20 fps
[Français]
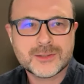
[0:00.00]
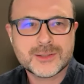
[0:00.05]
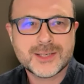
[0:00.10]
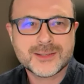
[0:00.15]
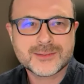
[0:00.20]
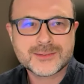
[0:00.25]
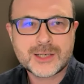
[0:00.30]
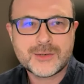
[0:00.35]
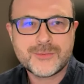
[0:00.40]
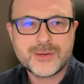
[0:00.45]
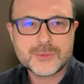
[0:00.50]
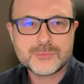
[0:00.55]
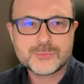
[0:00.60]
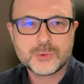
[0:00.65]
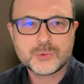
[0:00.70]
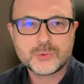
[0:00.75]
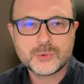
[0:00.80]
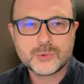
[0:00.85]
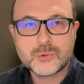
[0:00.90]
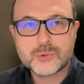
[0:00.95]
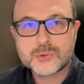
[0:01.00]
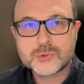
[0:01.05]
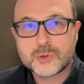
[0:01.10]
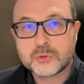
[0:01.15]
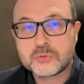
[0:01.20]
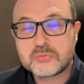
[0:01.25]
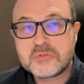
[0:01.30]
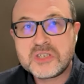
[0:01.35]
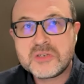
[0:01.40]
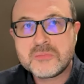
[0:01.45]
un travail photo
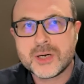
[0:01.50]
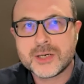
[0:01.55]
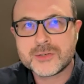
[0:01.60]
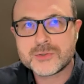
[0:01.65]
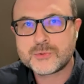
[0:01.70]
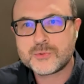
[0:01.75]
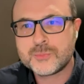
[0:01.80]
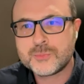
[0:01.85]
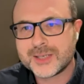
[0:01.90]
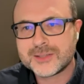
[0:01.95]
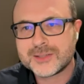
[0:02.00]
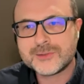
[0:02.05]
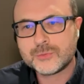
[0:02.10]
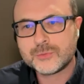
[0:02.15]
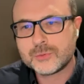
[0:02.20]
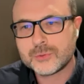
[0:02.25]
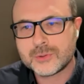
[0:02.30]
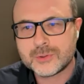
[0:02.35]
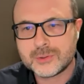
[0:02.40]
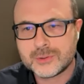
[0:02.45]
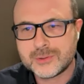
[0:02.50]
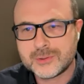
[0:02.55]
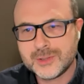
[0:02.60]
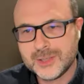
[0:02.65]
aujourd'hui, bah, je suis parti sur